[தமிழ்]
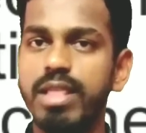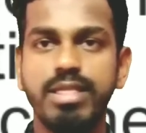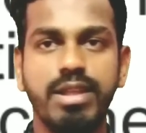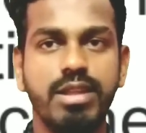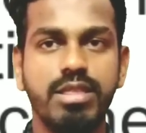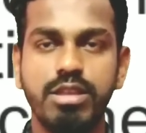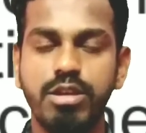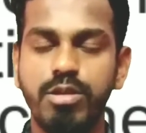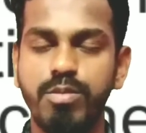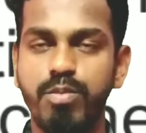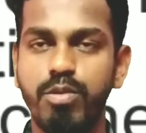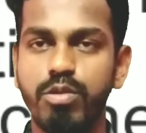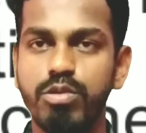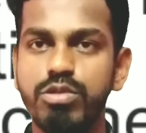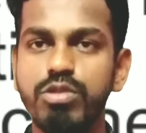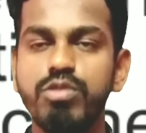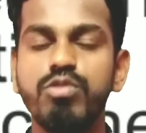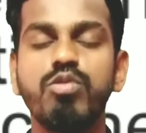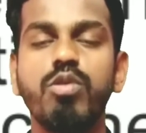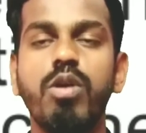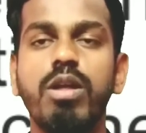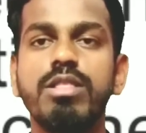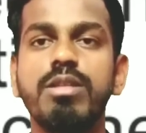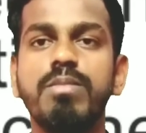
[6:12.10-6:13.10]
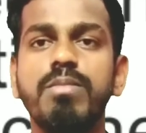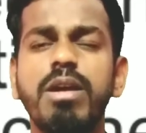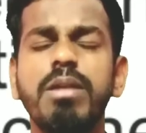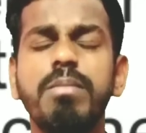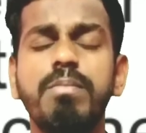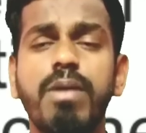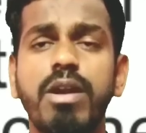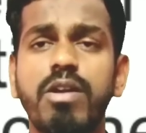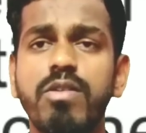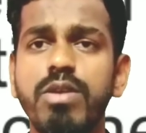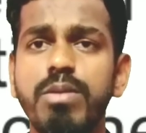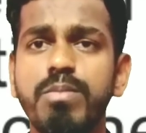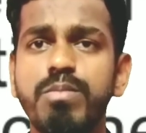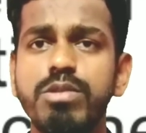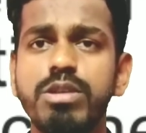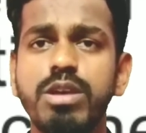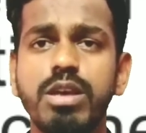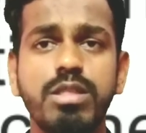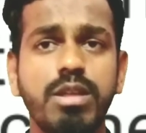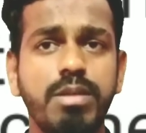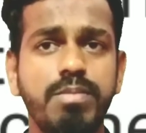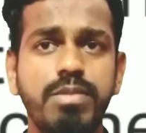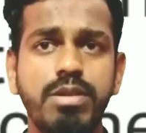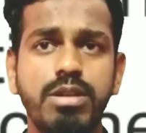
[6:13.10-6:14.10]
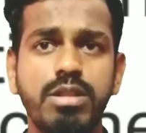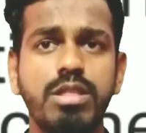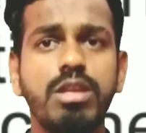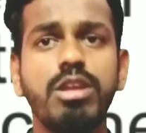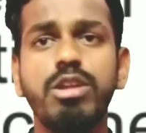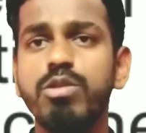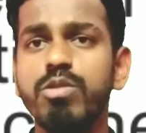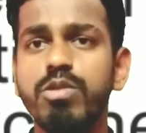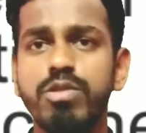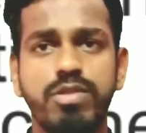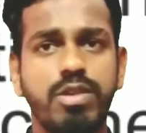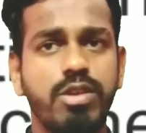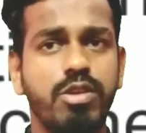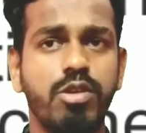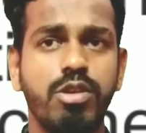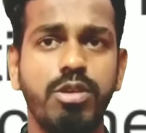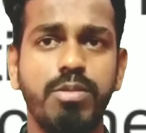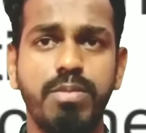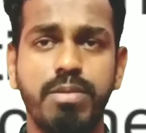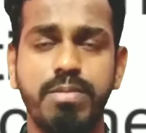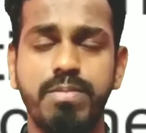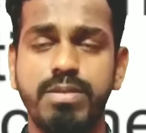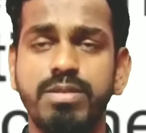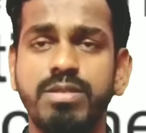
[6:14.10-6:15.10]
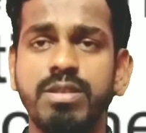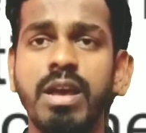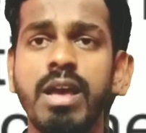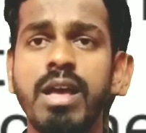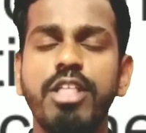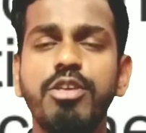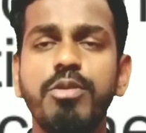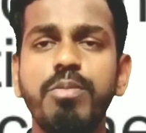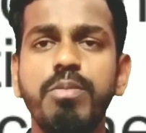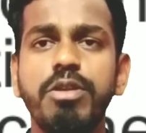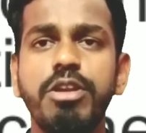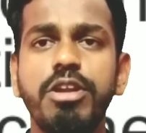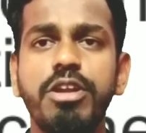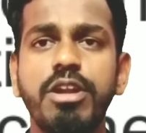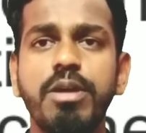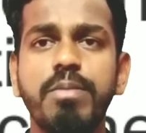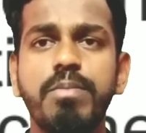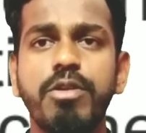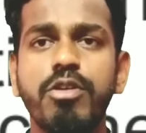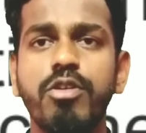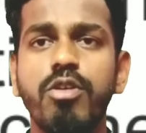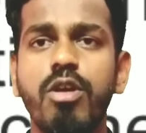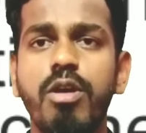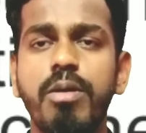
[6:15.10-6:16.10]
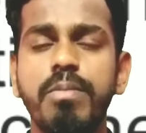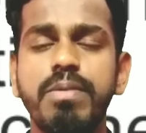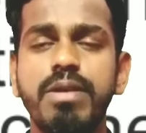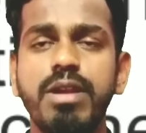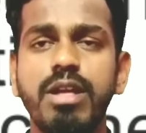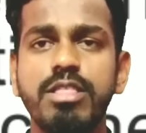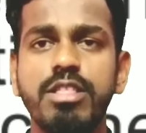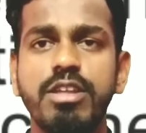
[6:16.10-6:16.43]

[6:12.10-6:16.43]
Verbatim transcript: அந்த இடத்துக்கு போகுது ஸோ அந்த மாதிரி பண்ணவே முடியாது அப்படின்றது இன்னொரு செக்யூரிட்டி பர்பஸ் அதே மாதிரி என்ன பண்ணுவாங்க அப்படின்னா